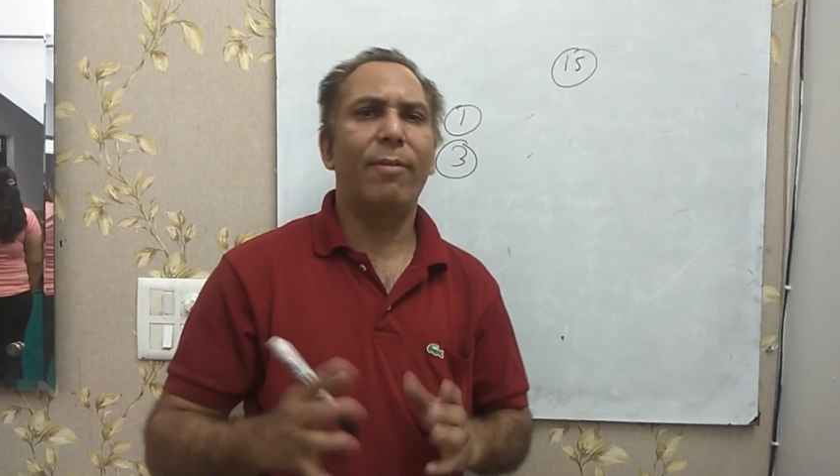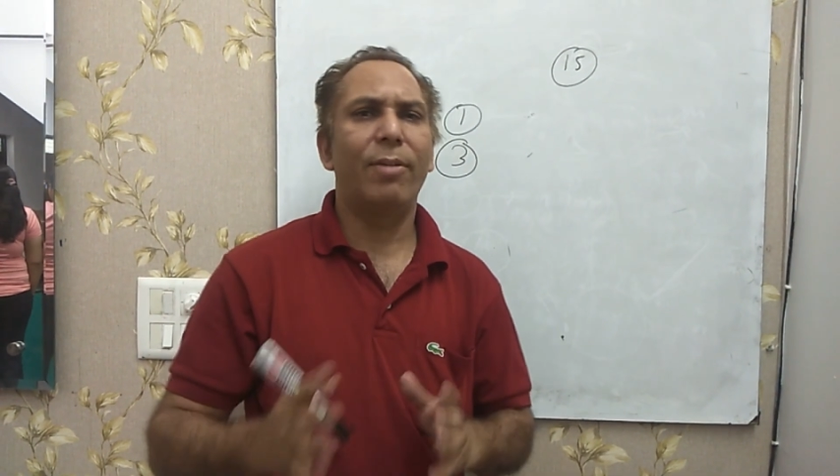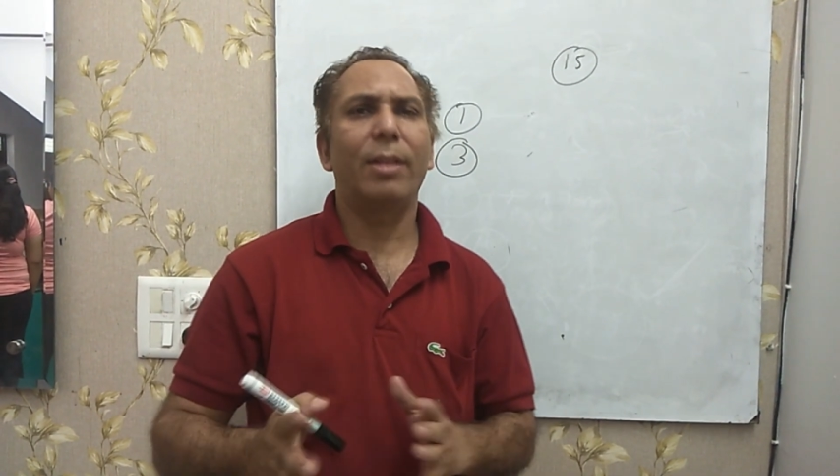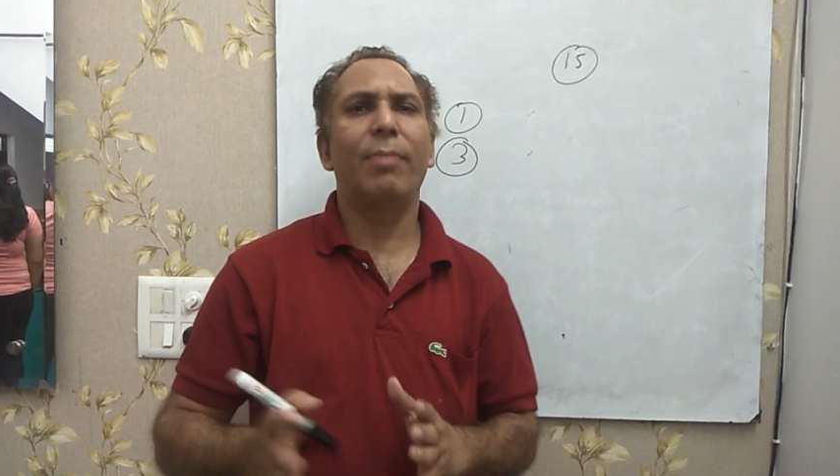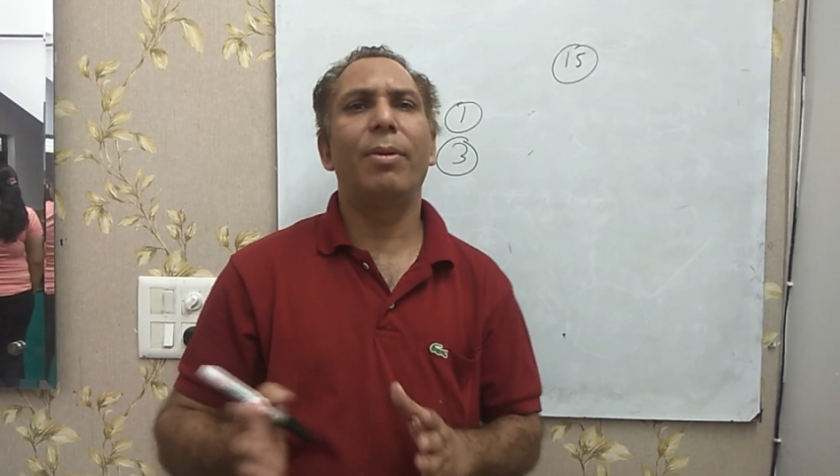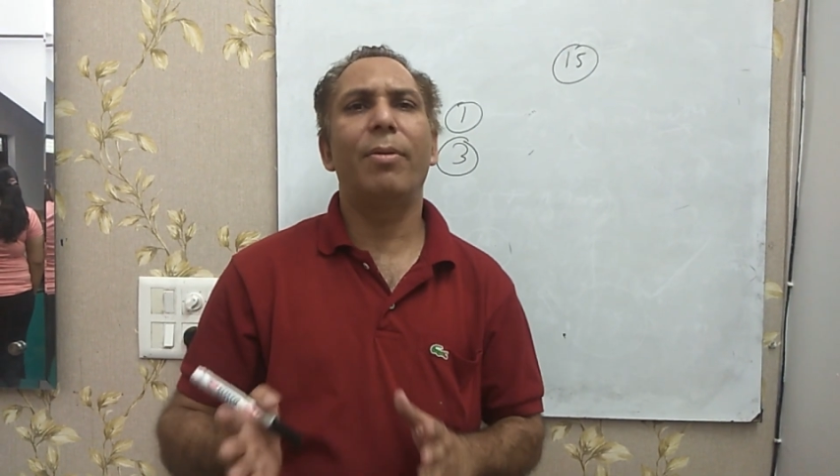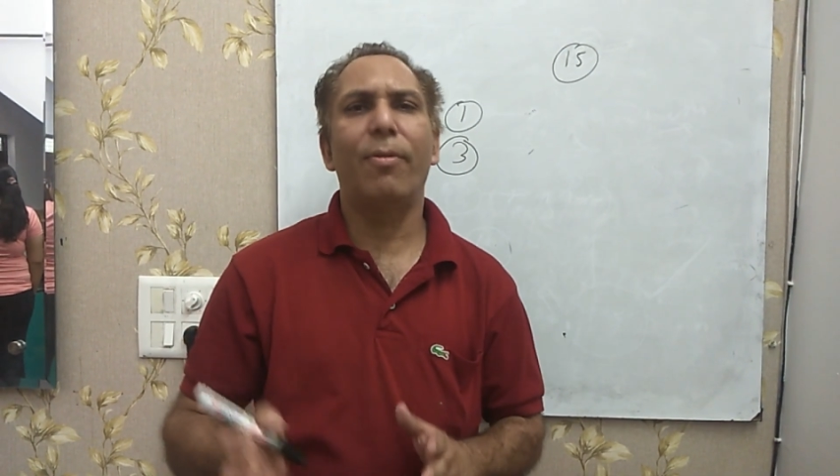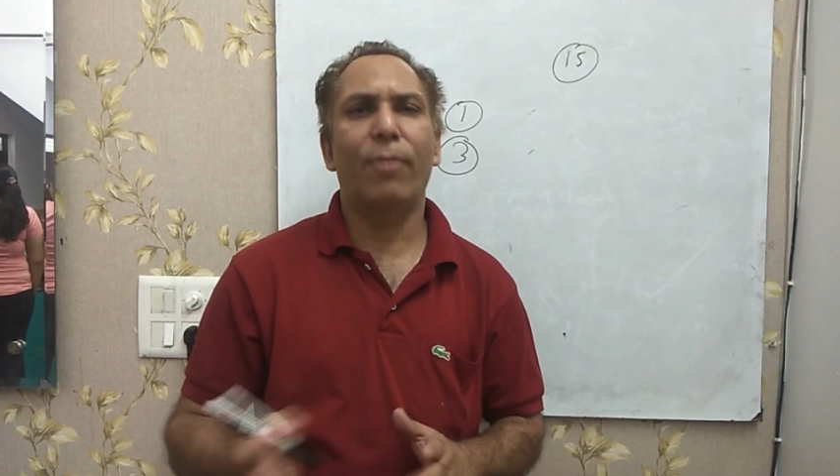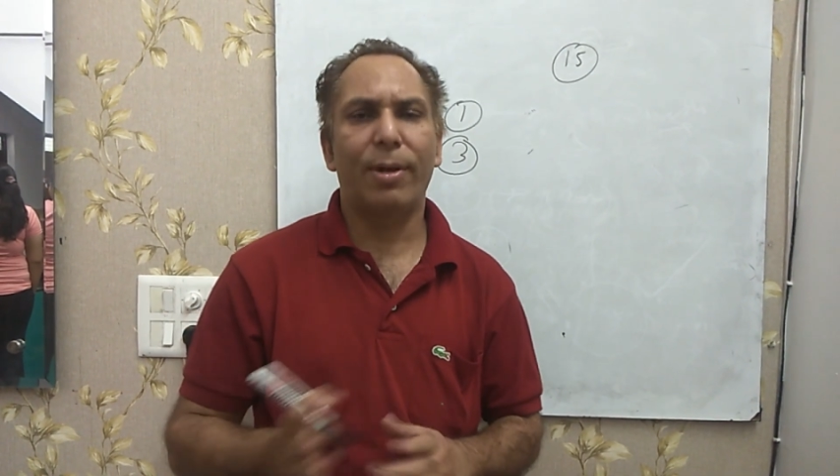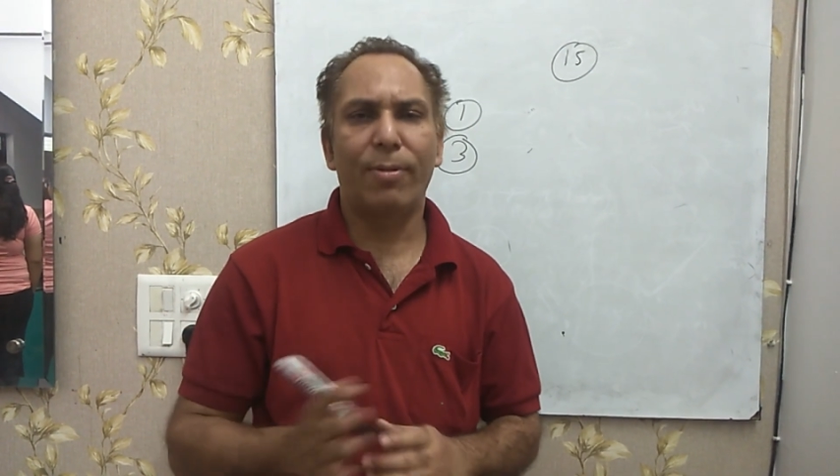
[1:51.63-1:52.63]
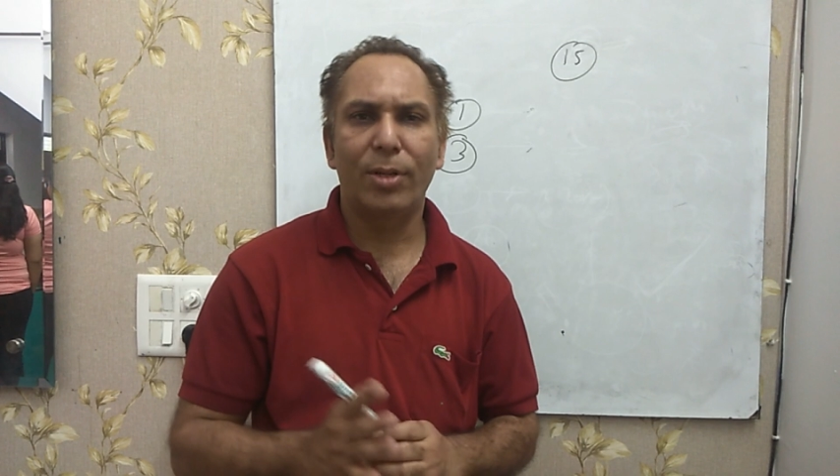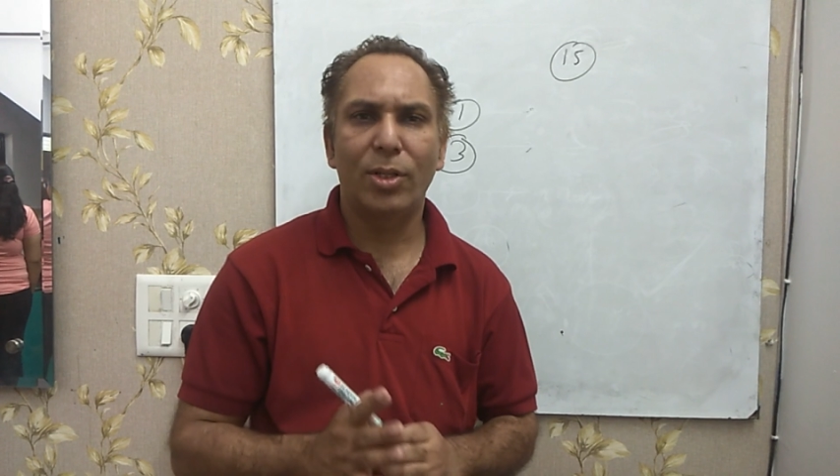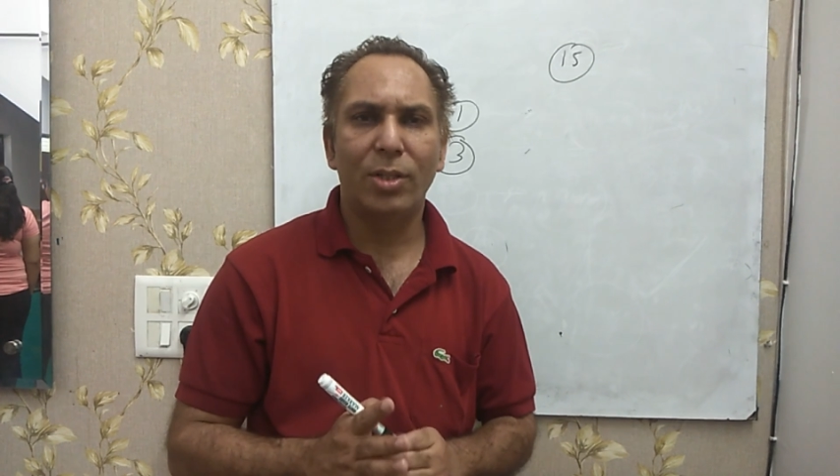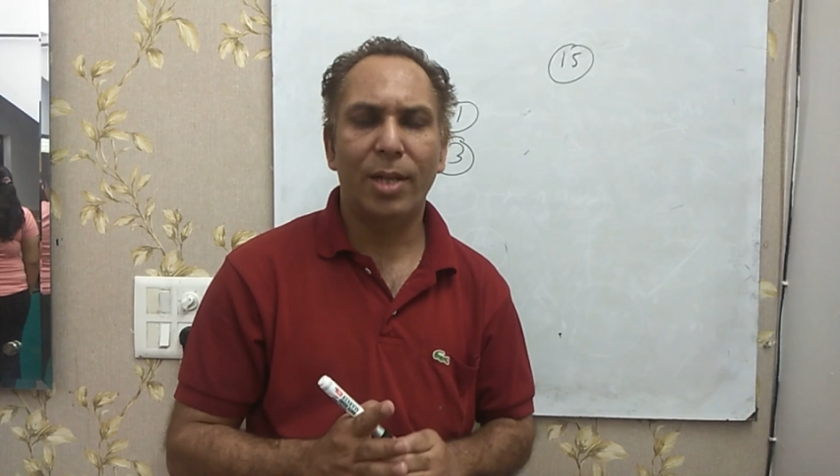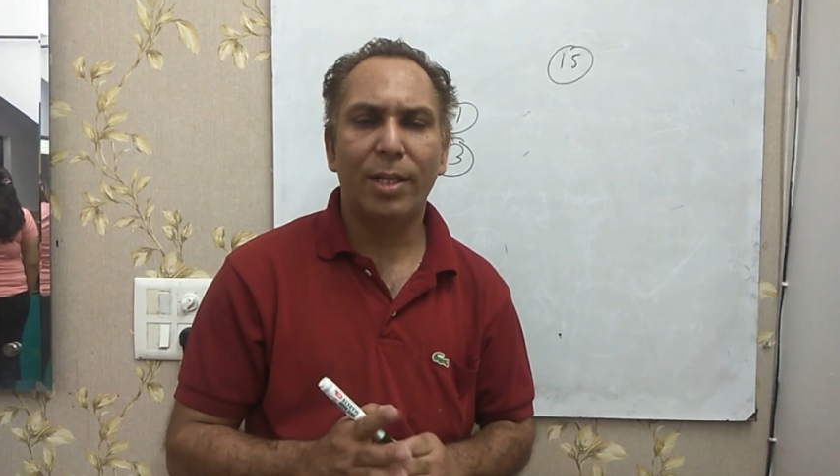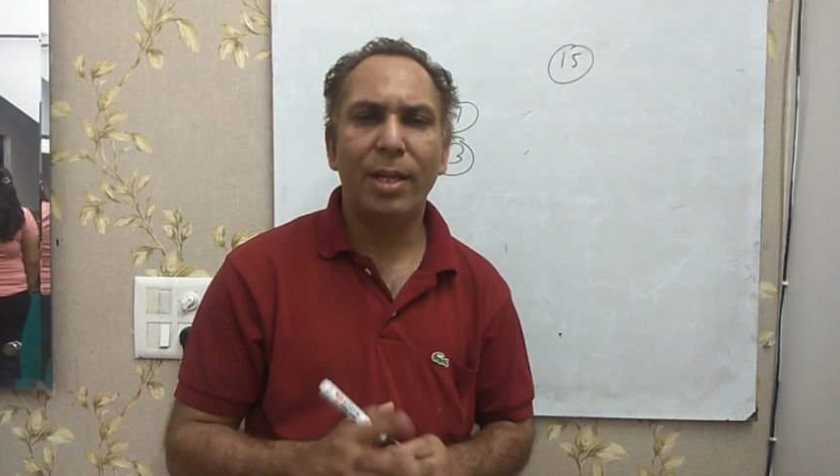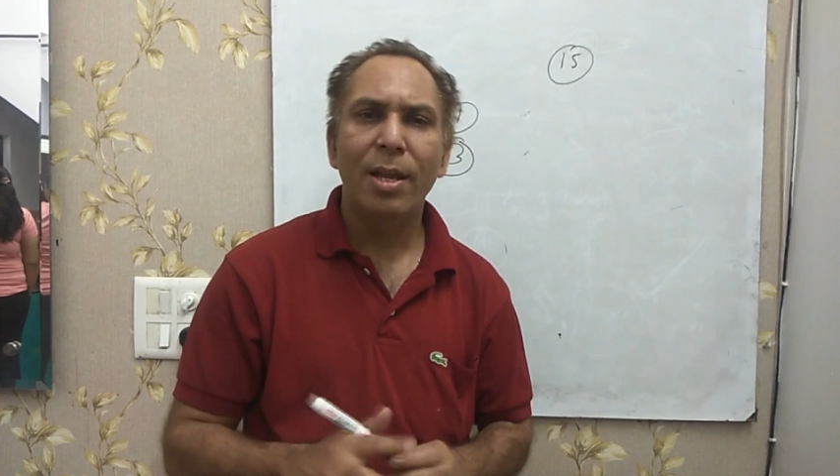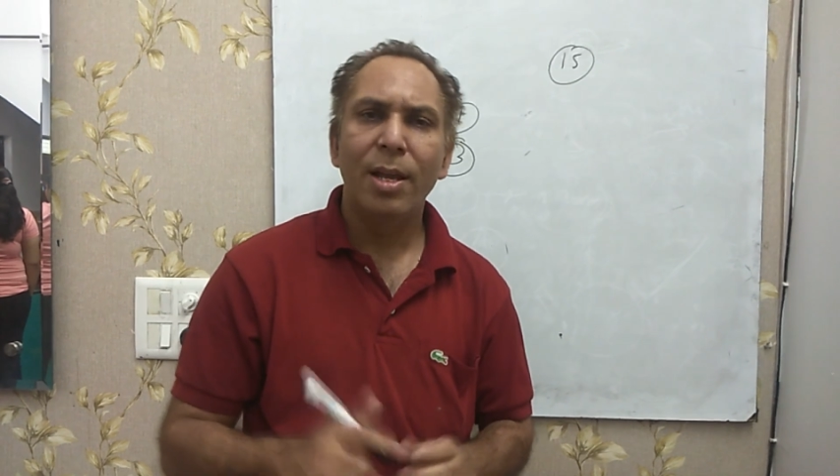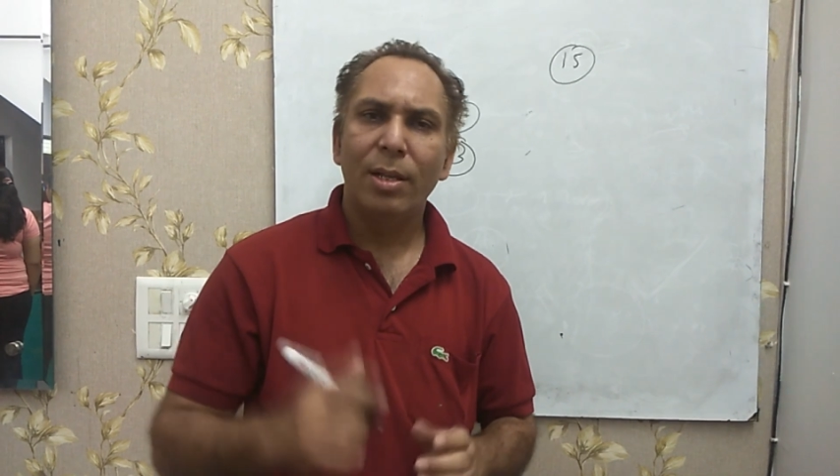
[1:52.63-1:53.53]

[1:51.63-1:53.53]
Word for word: हबरा दबरी में फटाफट से चला दी